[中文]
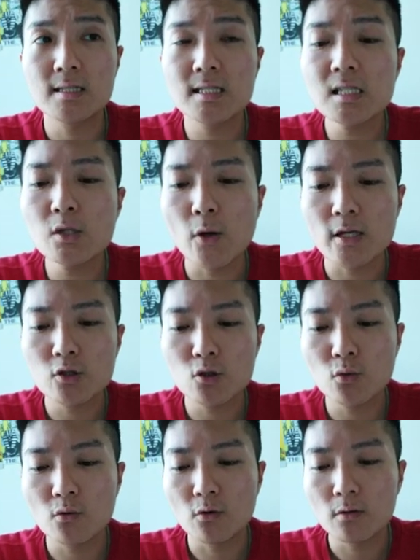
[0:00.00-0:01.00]
资源
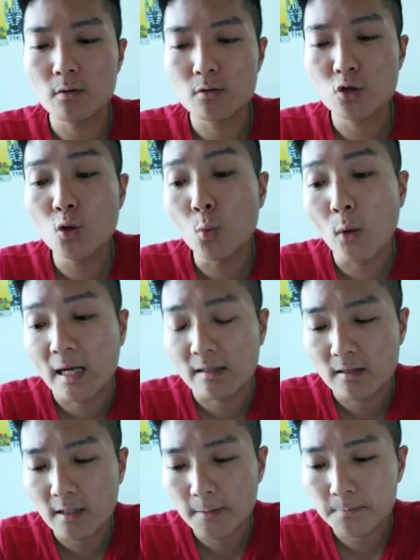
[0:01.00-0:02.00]
去去
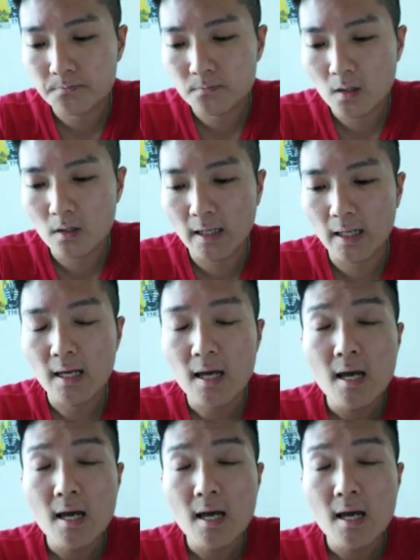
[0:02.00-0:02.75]
玩呢？OK，